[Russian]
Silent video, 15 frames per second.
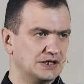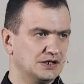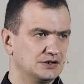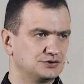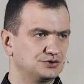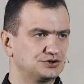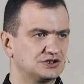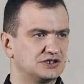
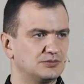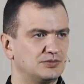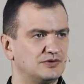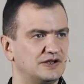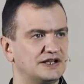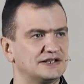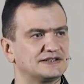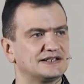Кто-то
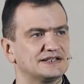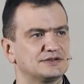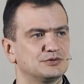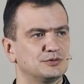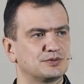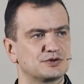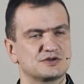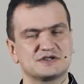добавляет к
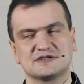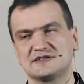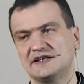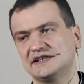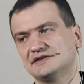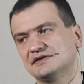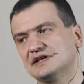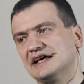этому просто
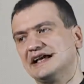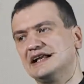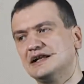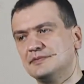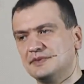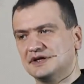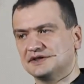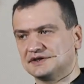следование
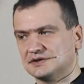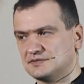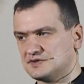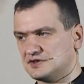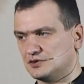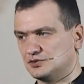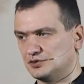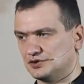элементам
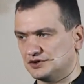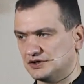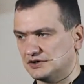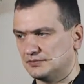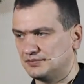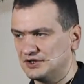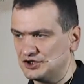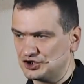закона,
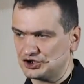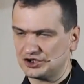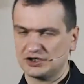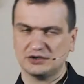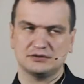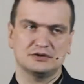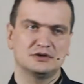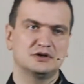
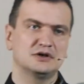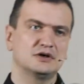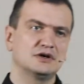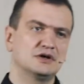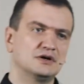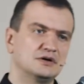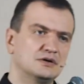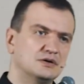пища,
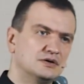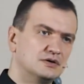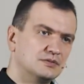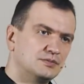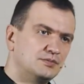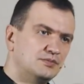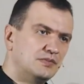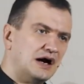э,
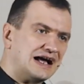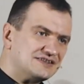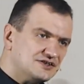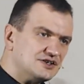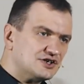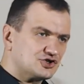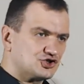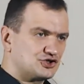
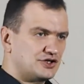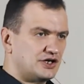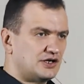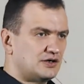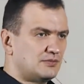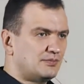одежда,